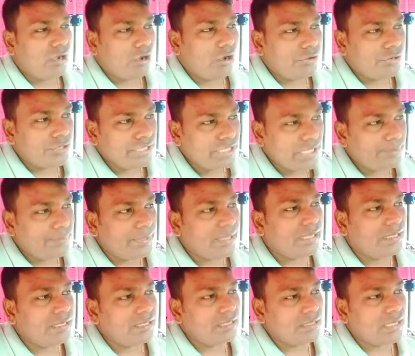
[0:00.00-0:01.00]
और ये
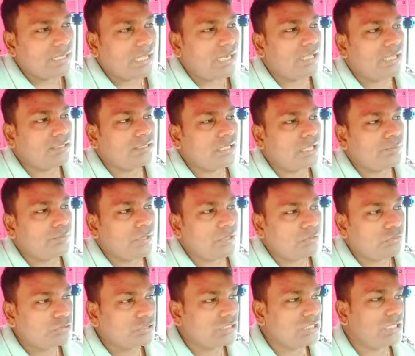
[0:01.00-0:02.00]
मैंने ग्यारह हज़ार रुपये
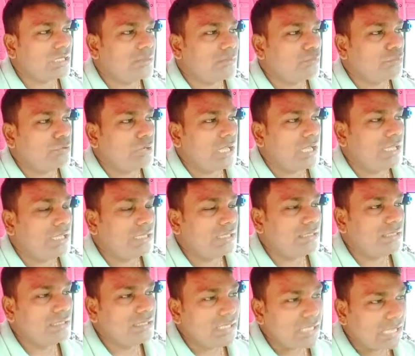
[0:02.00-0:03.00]
खुद से बोला है
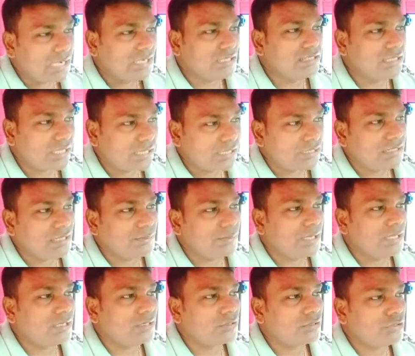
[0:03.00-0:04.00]
कि ग्यारह हज़ार का
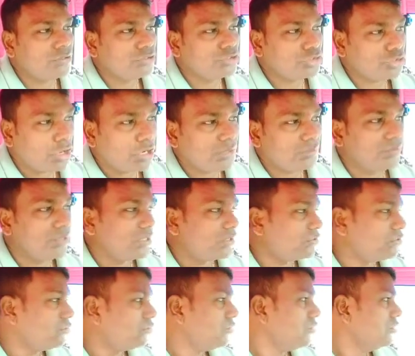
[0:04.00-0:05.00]
ई e रखो शॉर्ट में
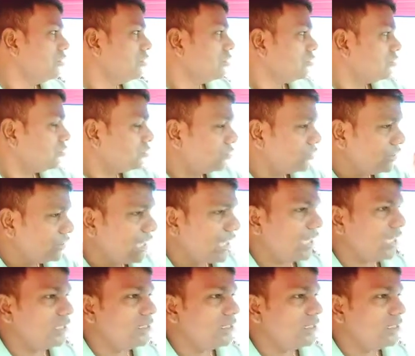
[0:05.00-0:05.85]
रखो तो ग्यारह